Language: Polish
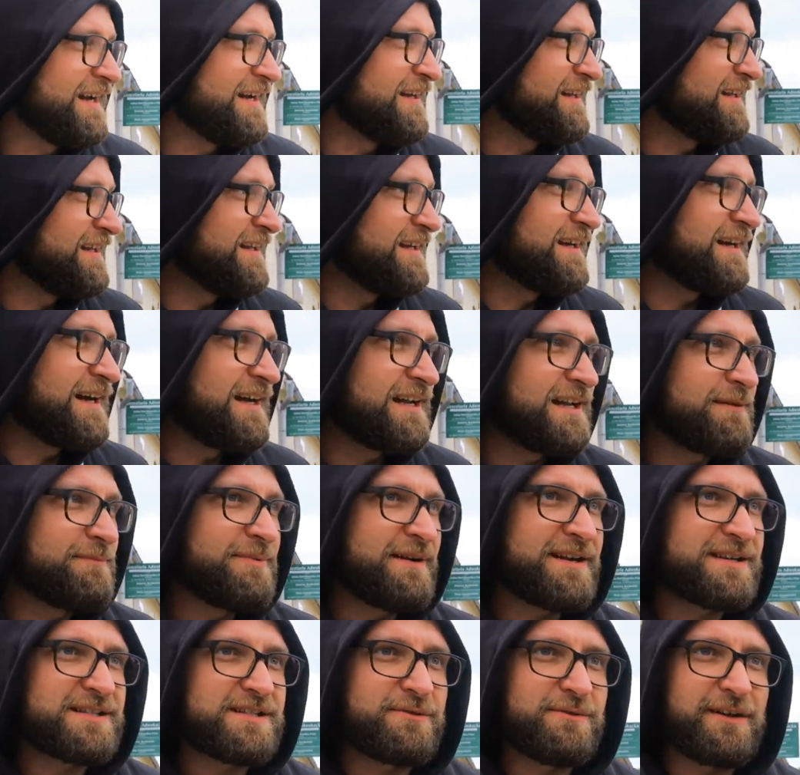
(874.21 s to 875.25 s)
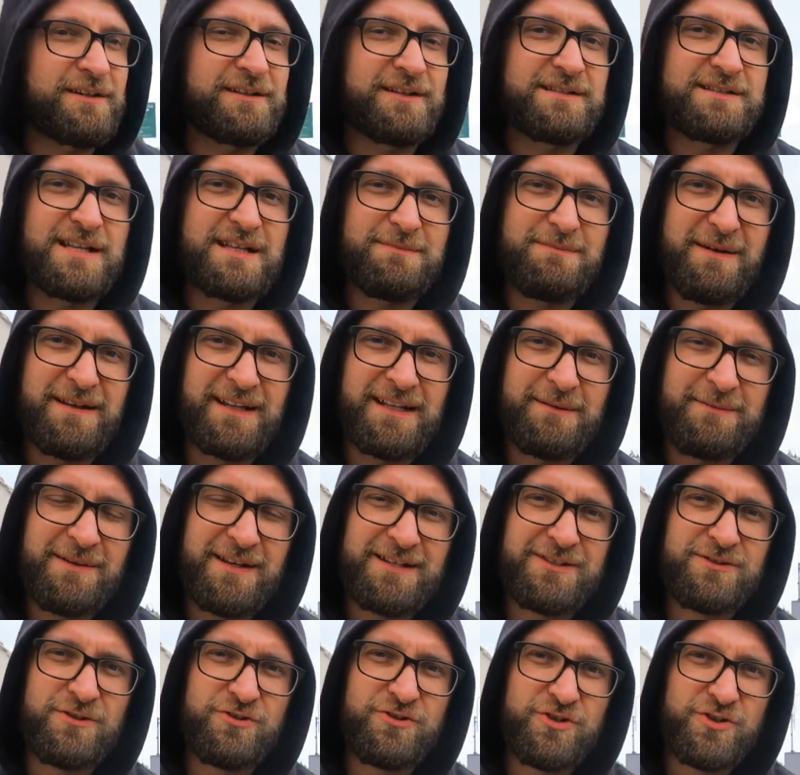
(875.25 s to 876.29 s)
Ale, ale bardzo ładnie zadbane
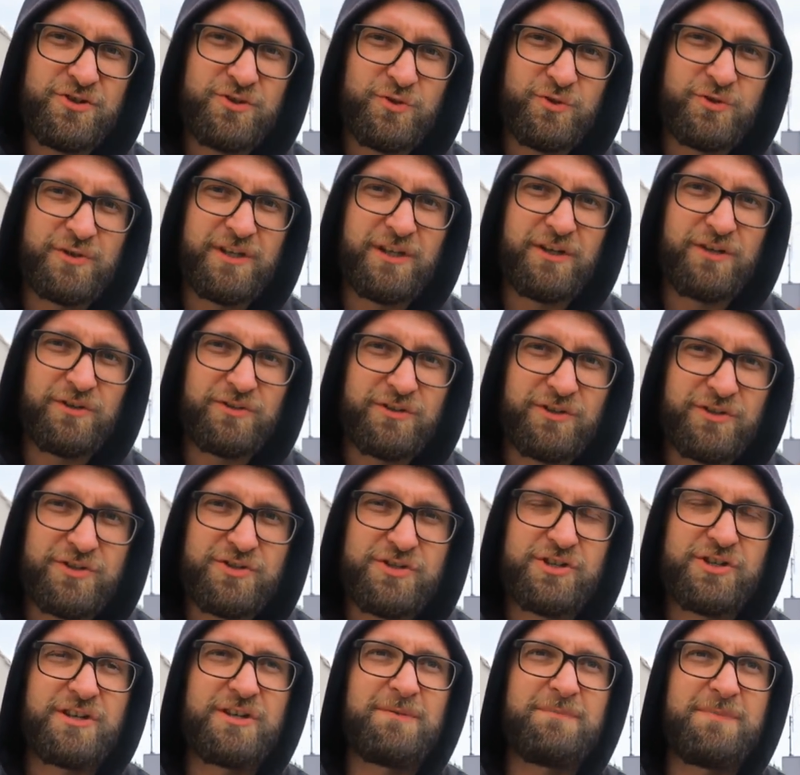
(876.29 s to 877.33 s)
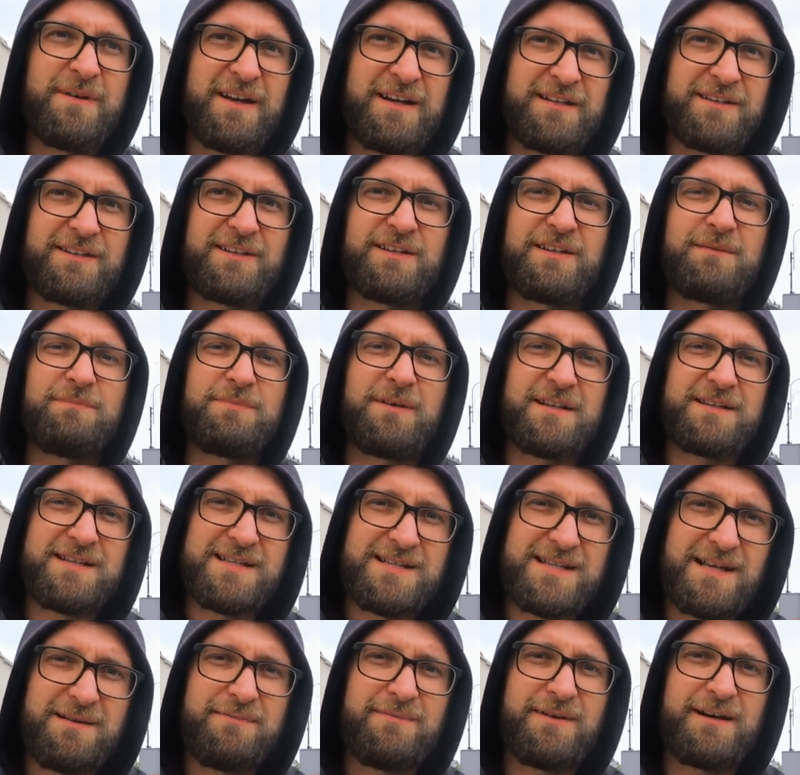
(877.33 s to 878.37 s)
miasto, czyściutkie chodniczki, parki,
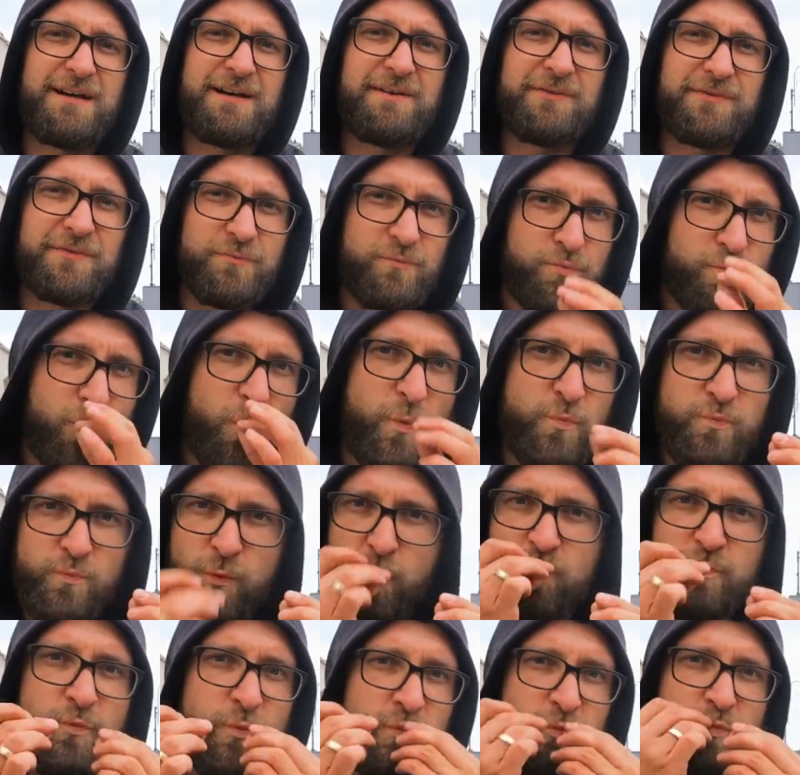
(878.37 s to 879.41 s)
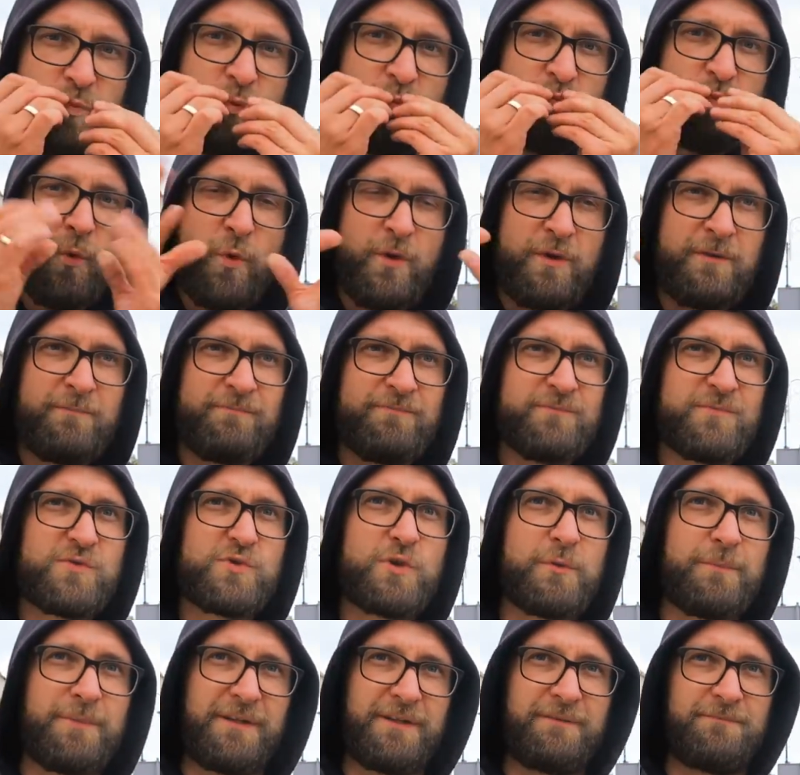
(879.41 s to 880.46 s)
place zabaw.
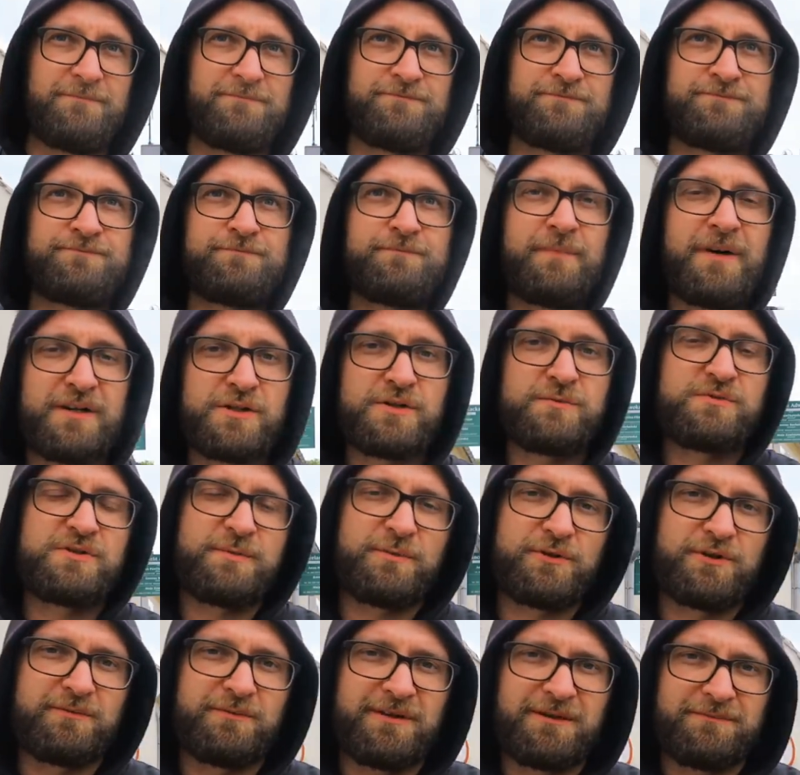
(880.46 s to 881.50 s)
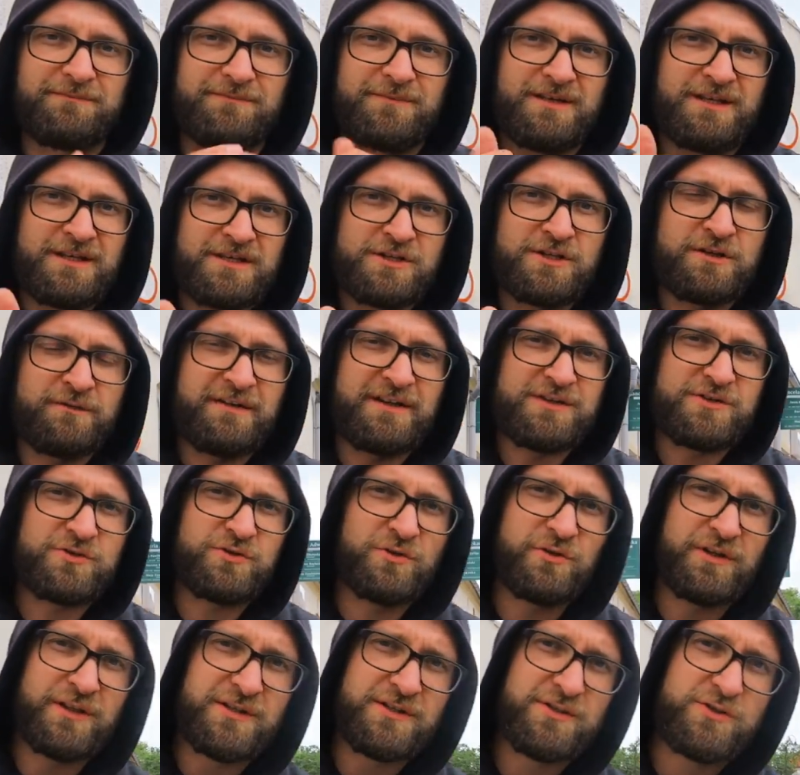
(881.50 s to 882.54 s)
Super, bardzo mi się podoba. Nowa
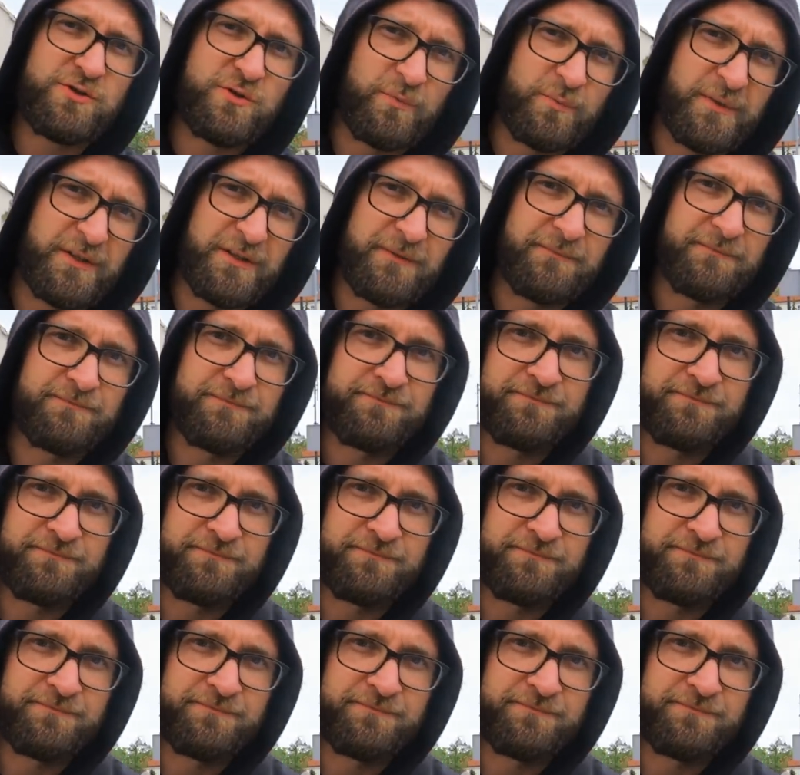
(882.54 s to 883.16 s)
Sól jest super.